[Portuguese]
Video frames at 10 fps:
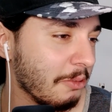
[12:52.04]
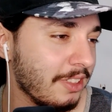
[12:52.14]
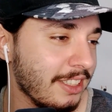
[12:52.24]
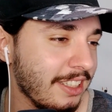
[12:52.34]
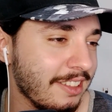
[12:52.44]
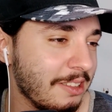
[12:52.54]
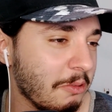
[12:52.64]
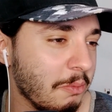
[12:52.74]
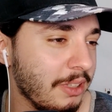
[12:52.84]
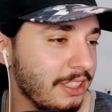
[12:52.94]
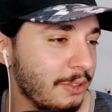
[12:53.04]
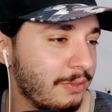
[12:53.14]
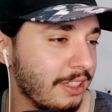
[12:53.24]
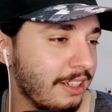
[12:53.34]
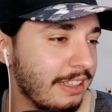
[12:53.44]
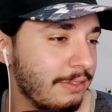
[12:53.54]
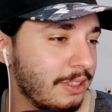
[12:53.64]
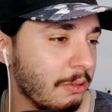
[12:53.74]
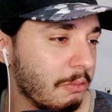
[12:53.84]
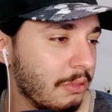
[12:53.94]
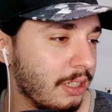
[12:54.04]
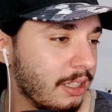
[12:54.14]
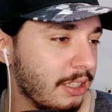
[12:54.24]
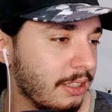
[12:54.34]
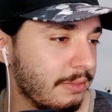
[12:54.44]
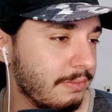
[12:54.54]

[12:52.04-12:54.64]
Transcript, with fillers: Com certeza tem alguma. Indif... Ele deve ter alguma.